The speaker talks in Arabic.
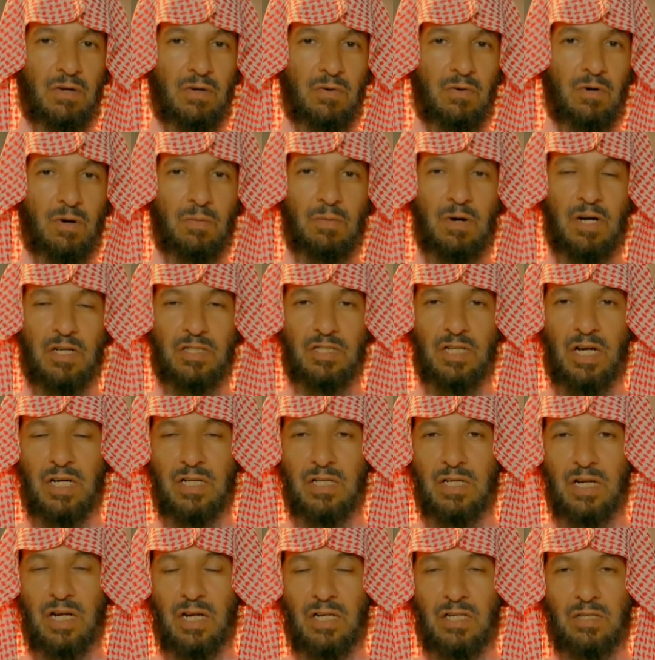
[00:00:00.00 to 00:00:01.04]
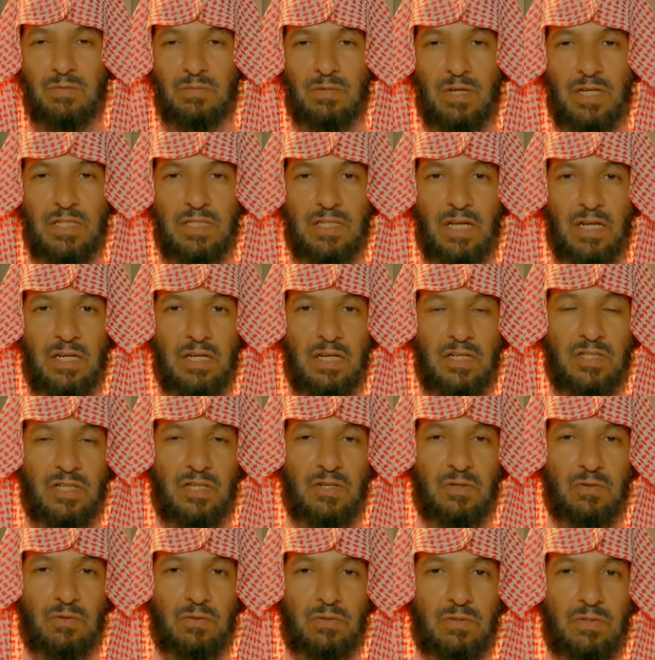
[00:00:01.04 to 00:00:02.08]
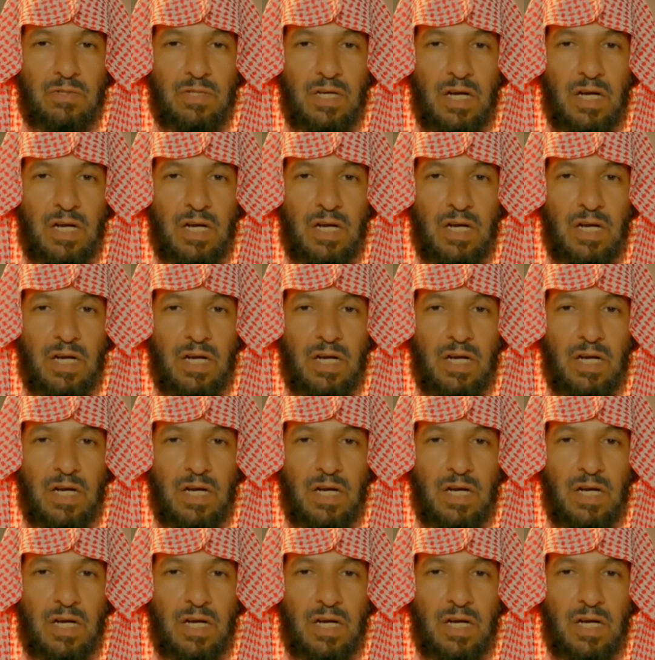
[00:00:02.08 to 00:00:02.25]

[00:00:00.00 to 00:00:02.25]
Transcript: وما جعلنا القبلة التي كنت